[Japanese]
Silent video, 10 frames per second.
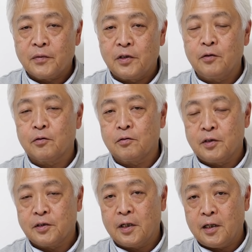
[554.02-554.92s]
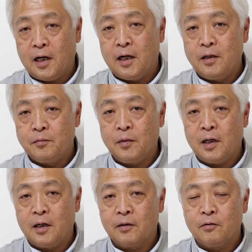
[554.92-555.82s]
ていうことですから、
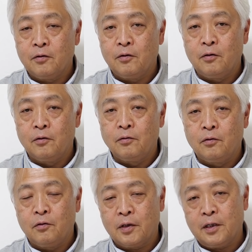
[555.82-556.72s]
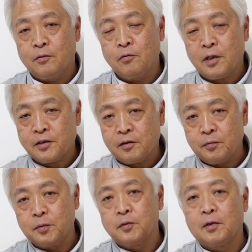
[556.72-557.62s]
まあお金を動かせる
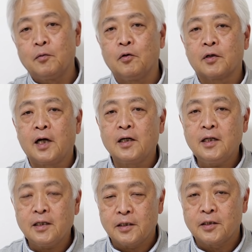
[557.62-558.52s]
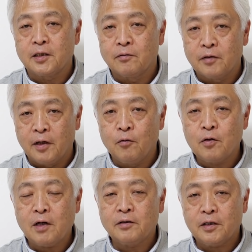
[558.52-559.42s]
部分はもう限られてきちゃうんで、本
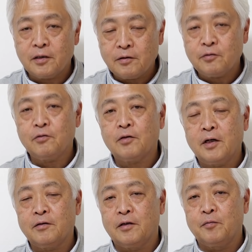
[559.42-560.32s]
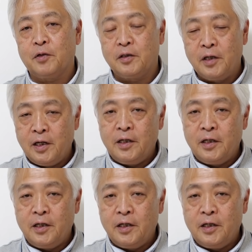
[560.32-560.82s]
格的な需要関係はやっぱり